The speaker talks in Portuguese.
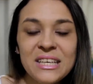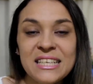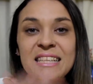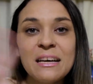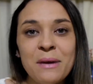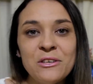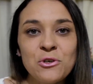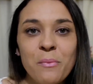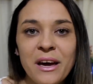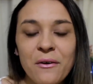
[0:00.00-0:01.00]
exatamente
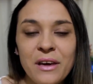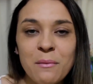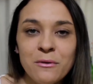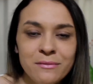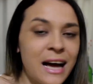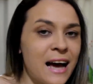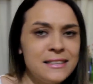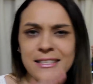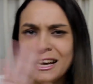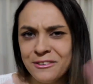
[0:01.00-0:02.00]
como é que eu ia montar
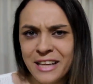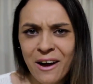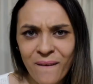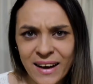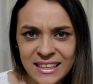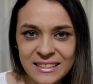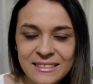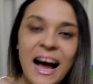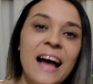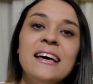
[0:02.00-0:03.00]
e saiu na hora,
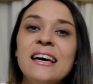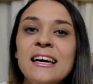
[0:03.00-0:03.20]
tá?